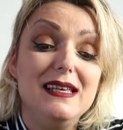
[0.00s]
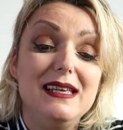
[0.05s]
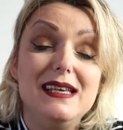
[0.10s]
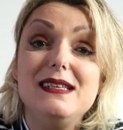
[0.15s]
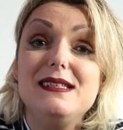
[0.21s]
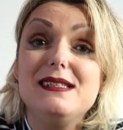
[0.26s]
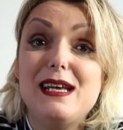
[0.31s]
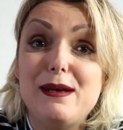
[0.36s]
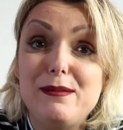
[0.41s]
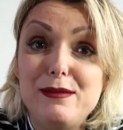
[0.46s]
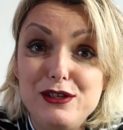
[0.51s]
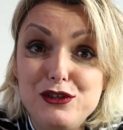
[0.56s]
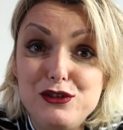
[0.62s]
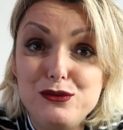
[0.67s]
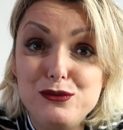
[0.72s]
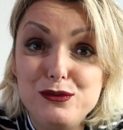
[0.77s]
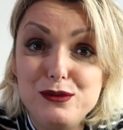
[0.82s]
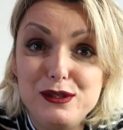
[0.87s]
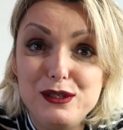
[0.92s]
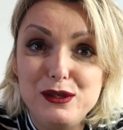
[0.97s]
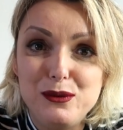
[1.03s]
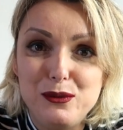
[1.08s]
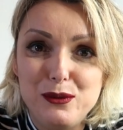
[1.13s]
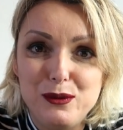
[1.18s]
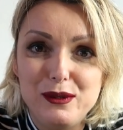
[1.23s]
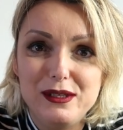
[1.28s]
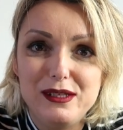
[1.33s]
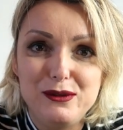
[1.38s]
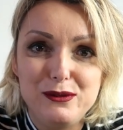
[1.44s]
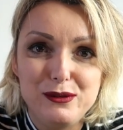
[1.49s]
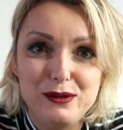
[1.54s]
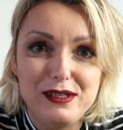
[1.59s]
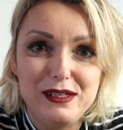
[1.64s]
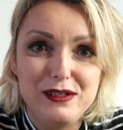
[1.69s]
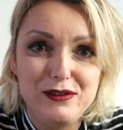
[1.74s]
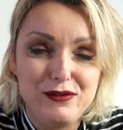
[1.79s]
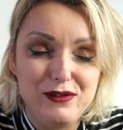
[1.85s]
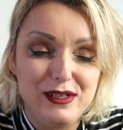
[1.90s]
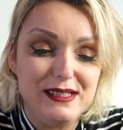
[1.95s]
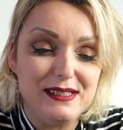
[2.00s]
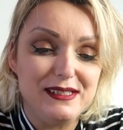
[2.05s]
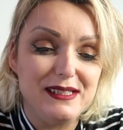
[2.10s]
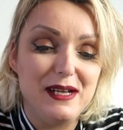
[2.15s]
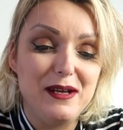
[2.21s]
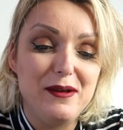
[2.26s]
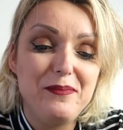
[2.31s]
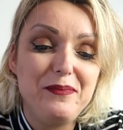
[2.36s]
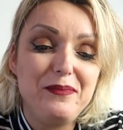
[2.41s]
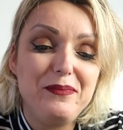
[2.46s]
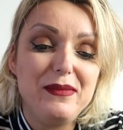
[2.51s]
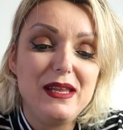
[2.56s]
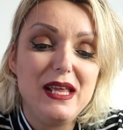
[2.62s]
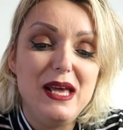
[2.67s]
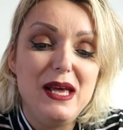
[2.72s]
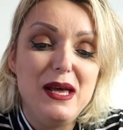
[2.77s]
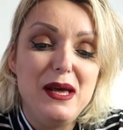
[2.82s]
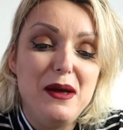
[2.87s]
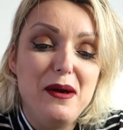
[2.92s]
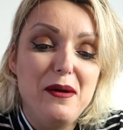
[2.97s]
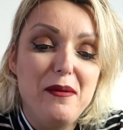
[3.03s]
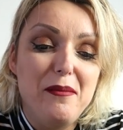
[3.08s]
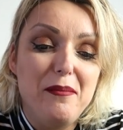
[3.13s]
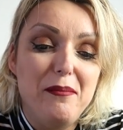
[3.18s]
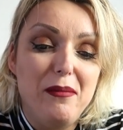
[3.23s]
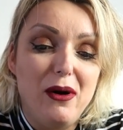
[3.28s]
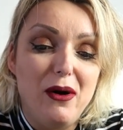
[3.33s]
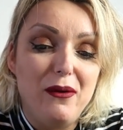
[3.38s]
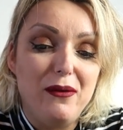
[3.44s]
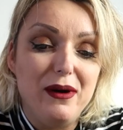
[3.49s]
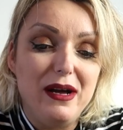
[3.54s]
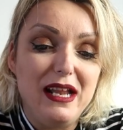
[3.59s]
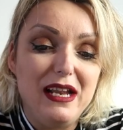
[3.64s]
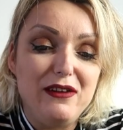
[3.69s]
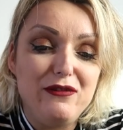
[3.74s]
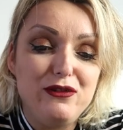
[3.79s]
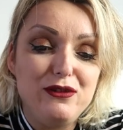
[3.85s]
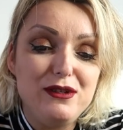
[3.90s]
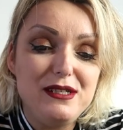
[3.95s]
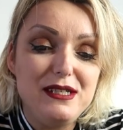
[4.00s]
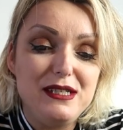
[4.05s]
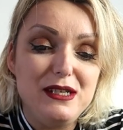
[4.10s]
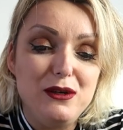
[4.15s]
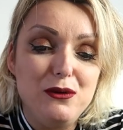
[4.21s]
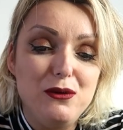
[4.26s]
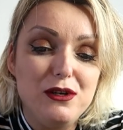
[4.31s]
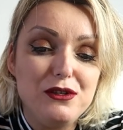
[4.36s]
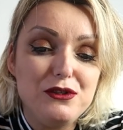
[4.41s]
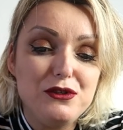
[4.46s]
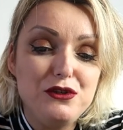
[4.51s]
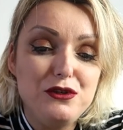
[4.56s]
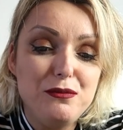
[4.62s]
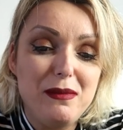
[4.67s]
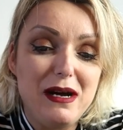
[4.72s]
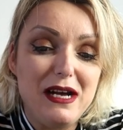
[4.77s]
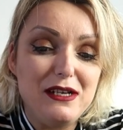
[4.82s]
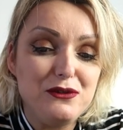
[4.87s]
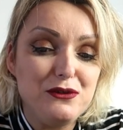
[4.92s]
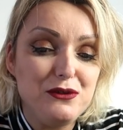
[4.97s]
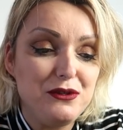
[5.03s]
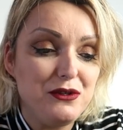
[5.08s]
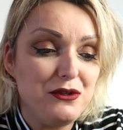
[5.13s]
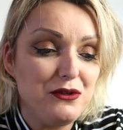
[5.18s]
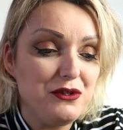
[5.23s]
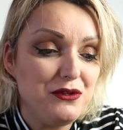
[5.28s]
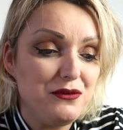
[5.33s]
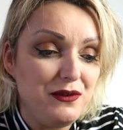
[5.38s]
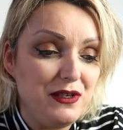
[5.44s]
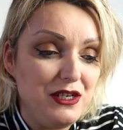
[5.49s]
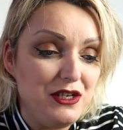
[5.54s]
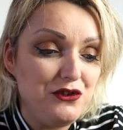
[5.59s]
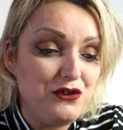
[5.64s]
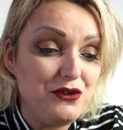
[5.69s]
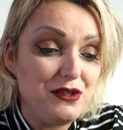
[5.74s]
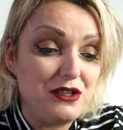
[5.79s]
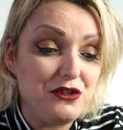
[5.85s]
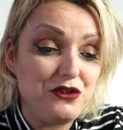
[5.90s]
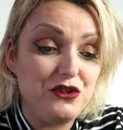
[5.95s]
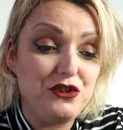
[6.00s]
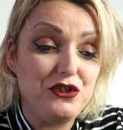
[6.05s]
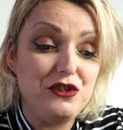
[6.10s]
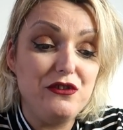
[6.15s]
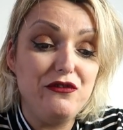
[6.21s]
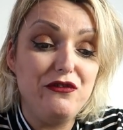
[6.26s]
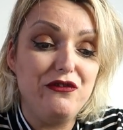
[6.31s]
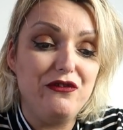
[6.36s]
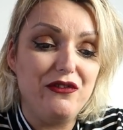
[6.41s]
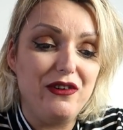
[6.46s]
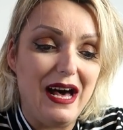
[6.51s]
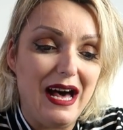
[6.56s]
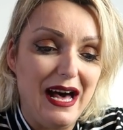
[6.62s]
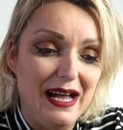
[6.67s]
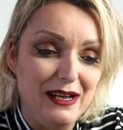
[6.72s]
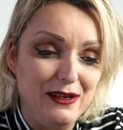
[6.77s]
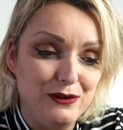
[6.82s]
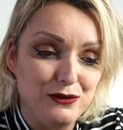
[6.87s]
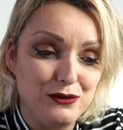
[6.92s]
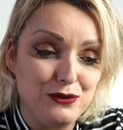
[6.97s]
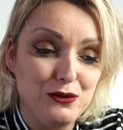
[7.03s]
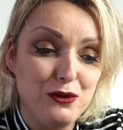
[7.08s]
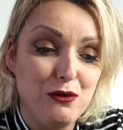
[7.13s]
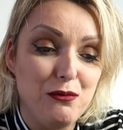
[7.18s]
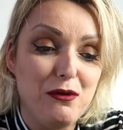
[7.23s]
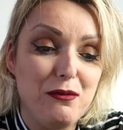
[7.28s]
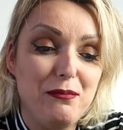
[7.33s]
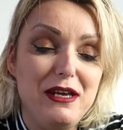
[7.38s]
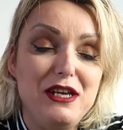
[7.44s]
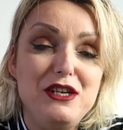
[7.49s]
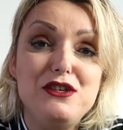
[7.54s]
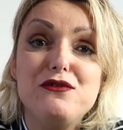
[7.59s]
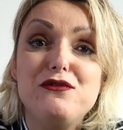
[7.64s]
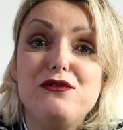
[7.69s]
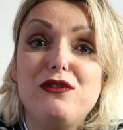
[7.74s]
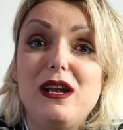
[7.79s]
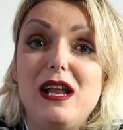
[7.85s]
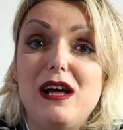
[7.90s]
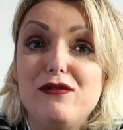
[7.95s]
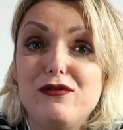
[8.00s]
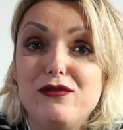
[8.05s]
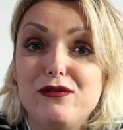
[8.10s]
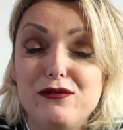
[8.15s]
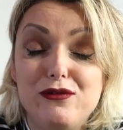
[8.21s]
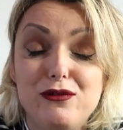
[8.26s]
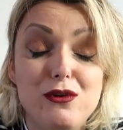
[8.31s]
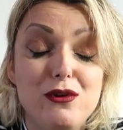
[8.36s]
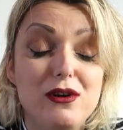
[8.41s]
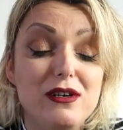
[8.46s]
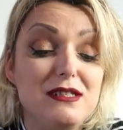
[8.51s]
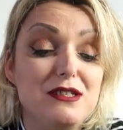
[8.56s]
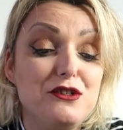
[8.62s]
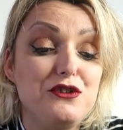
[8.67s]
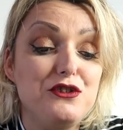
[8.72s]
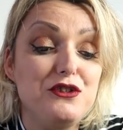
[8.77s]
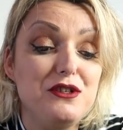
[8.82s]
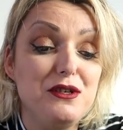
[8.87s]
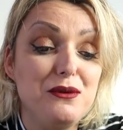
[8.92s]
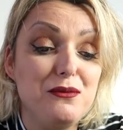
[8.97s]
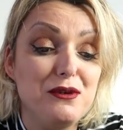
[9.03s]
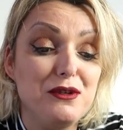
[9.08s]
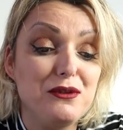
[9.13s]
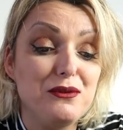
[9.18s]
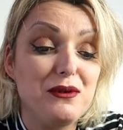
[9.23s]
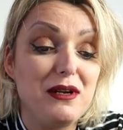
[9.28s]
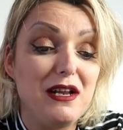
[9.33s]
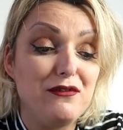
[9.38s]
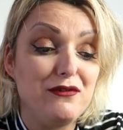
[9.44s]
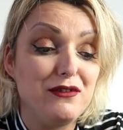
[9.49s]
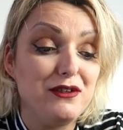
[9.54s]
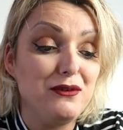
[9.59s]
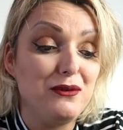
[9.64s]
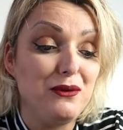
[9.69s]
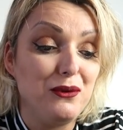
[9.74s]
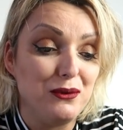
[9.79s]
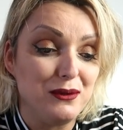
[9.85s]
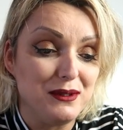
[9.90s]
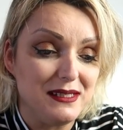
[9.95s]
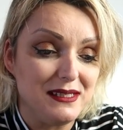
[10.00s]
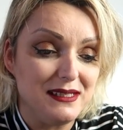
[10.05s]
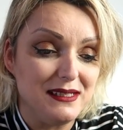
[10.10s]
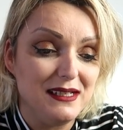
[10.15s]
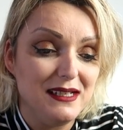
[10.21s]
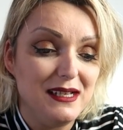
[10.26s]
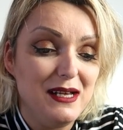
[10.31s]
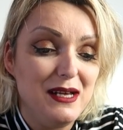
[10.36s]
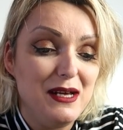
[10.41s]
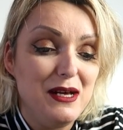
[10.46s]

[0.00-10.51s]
Quem sabe a gente não se encontre outra vez, né? Bom, ela falou assim: gosto demais dos seus vídeos, assisti vários. Normalmente vou, vou assistir enquanto tô lavando louça.